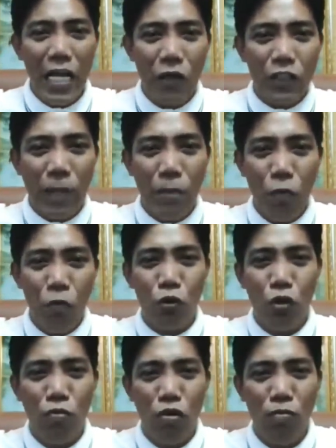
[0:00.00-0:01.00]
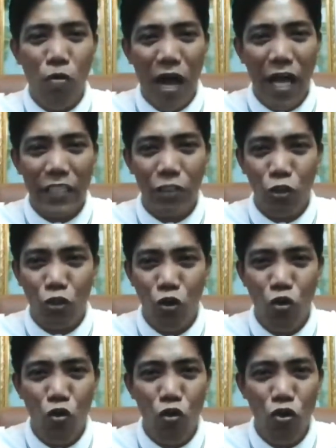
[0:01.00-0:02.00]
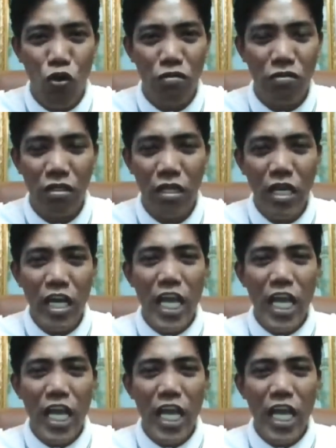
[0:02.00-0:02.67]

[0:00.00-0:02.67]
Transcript: ikaw sa puso mo bukas, totoo ho yun.